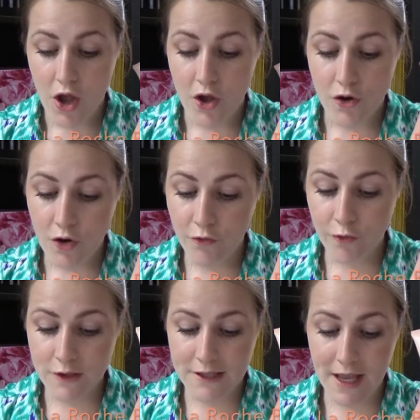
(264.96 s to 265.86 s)
Le
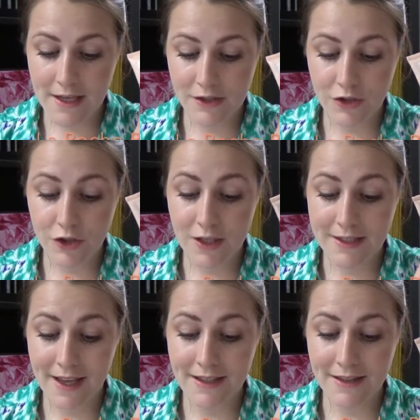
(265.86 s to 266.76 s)
full size se
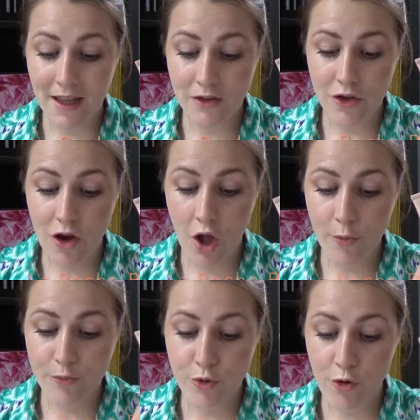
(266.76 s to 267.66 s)
détaille
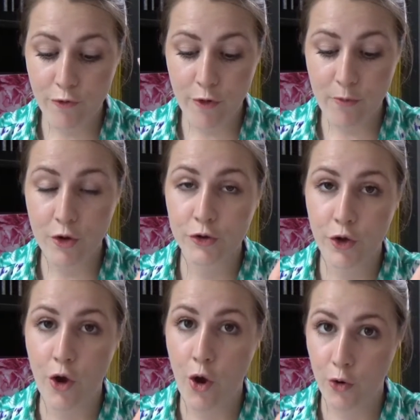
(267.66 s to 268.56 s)
30$ pour un format
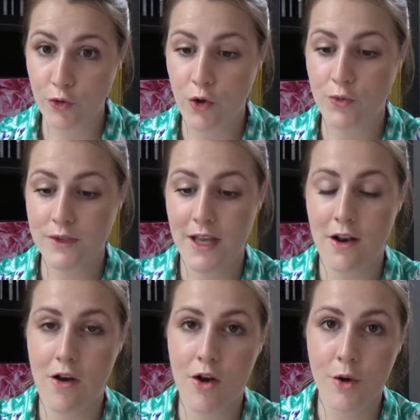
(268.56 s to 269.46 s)
de 1 once.
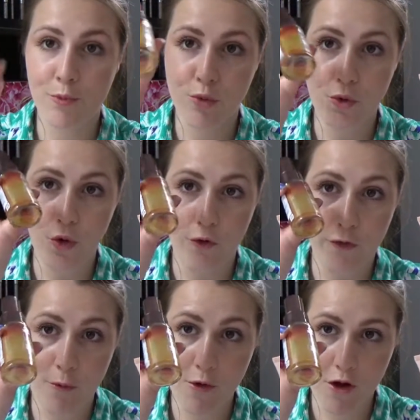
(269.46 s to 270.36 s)
Alors pour un
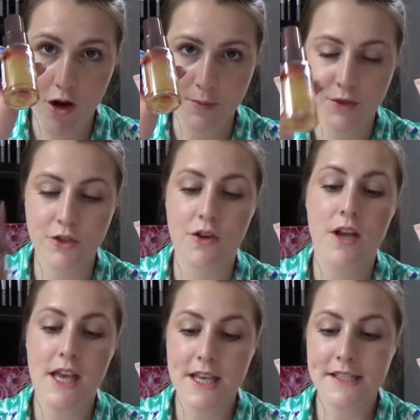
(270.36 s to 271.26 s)
format comme
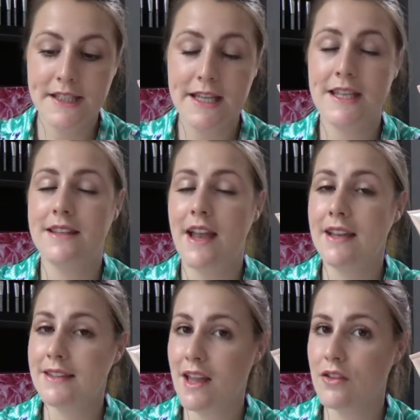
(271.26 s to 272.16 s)
ça, ça
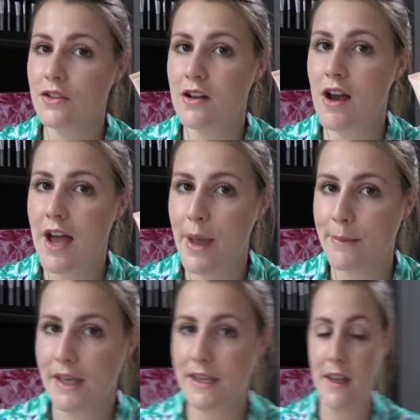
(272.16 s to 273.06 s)
détaille 30$
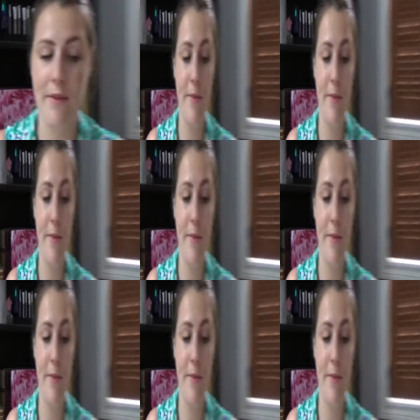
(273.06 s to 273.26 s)
américains.